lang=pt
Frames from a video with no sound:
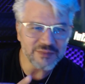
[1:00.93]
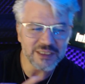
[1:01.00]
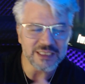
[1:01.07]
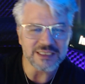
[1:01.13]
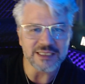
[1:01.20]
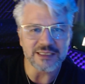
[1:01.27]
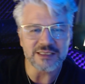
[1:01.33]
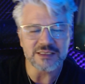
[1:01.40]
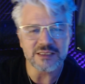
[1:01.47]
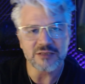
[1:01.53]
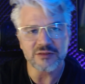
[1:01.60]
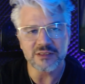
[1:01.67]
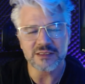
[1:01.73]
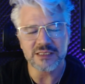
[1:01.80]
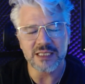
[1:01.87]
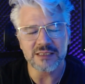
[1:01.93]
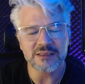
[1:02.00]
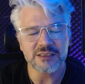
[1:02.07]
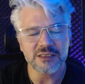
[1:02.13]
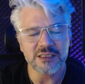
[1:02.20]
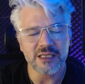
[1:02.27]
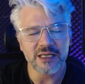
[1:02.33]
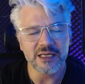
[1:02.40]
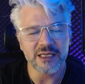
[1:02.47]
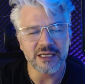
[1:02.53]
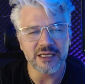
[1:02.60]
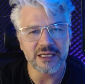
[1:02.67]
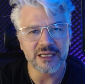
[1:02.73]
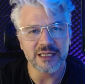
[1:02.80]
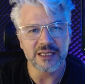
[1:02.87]
dessa questão, né? tente, é,
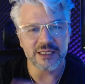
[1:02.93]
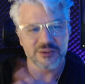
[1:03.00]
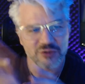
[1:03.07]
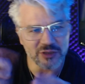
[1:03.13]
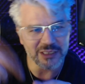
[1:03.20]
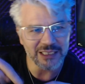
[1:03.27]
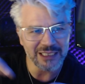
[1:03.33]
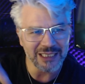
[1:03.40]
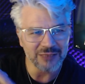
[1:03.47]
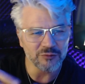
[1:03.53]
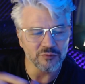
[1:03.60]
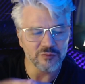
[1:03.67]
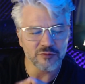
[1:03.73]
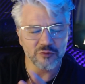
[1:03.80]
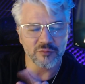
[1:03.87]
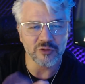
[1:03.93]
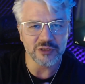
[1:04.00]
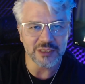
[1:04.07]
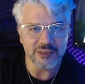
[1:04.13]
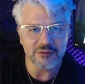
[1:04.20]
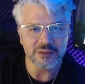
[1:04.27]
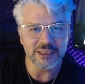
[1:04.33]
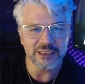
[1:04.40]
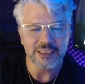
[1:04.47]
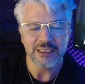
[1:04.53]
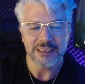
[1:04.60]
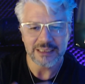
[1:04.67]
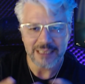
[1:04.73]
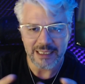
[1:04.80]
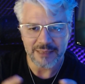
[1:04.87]
é, é, é só clicar no, no botão, né?
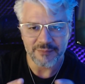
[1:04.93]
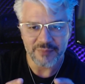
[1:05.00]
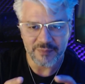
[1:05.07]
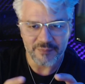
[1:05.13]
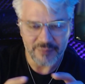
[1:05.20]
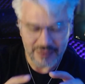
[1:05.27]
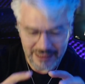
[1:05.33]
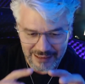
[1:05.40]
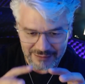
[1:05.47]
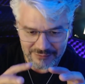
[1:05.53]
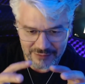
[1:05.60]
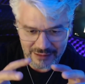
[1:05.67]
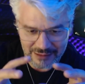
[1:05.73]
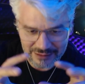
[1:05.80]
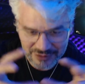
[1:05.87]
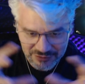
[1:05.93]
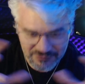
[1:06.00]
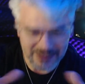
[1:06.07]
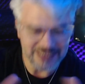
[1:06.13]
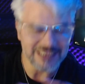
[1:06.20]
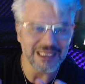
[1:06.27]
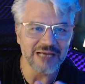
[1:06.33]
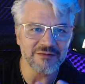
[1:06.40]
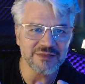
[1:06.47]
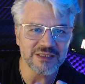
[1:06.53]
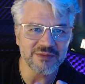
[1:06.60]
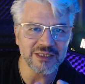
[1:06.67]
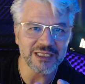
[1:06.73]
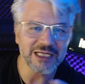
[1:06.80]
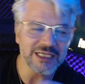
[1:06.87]
É, é, é a gente faz lives
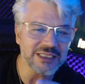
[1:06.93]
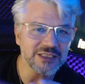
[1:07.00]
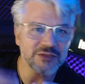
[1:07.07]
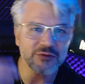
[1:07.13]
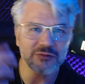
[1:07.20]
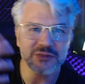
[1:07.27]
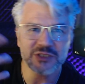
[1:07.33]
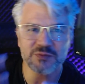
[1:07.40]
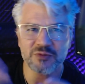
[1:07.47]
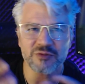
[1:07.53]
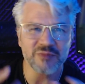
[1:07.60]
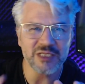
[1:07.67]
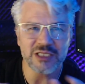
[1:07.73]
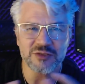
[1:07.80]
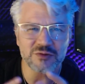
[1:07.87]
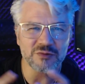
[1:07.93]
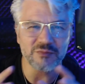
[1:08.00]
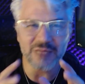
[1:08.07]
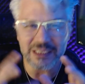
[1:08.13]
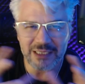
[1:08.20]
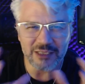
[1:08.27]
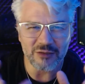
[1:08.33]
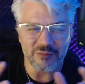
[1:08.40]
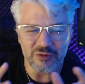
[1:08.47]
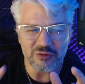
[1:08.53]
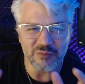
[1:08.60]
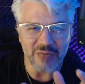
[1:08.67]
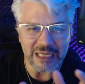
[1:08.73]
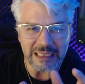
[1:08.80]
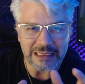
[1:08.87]
semanais e eu disponibilizo material
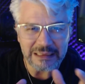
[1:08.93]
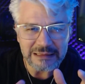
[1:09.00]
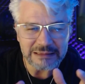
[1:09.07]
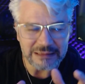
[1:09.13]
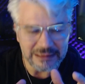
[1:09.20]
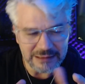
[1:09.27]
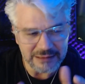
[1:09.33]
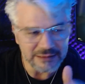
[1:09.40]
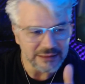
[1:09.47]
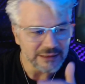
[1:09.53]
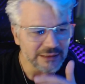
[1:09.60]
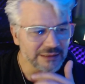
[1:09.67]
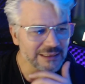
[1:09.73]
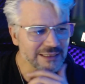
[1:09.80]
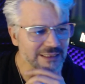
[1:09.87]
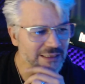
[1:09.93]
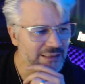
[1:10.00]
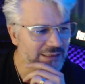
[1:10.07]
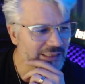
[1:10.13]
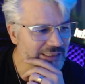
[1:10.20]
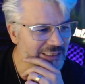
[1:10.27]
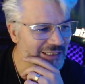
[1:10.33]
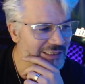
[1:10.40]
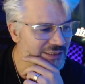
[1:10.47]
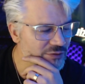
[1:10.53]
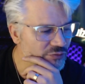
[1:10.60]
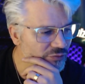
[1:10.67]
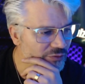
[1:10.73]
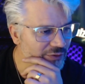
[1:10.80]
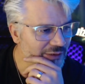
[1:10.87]
muito bacana, né? Nessa, nesse
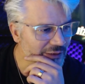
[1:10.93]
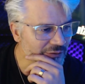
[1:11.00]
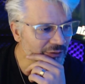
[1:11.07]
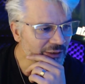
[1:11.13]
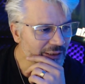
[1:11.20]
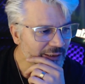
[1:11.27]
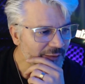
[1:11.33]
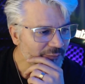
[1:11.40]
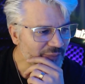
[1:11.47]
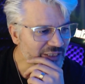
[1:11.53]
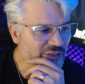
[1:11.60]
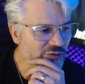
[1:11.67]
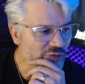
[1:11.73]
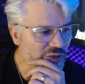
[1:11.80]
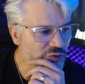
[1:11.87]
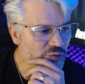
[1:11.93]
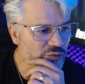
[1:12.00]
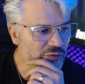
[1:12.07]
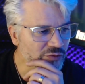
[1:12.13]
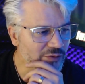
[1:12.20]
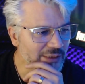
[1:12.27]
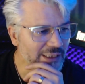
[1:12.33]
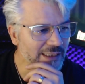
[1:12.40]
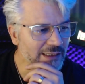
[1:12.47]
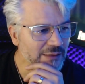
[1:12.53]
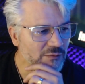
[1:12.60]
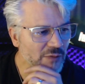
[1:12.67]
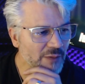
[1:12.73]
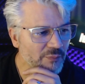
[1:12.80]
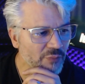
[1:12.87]
lance todo. Então, pense no assunto, né?
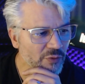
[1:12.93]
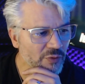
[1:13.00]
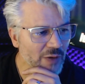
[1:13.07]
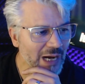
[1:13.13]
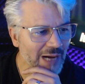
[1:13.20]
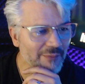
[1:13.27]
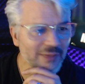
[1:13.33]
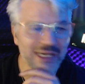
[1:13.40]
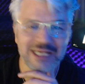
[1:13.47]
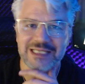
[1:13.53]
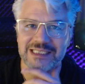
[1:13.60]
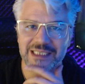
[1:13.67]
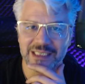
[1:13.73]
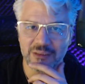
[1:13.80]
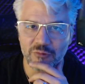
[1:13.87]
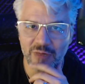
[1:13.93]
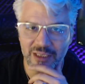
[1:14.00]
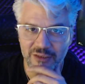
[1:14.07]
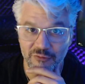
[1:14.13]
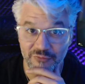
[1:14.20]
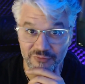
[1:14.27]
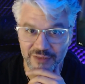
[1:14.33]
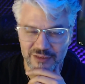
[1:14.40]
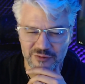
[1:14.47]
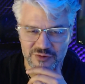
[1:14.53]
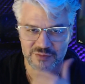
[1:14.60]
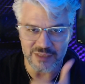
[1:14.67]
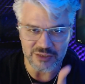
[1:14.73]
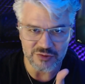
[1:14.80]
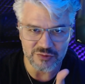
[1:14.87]
Um apoio a mais aqui ao canal
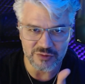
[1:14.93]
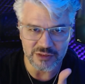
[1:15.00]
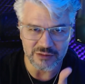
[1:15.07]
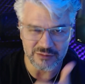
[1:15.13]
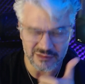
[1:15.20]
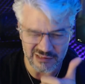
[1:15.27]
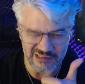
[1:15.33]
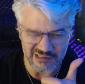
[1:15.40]
Fatos Maçônicos,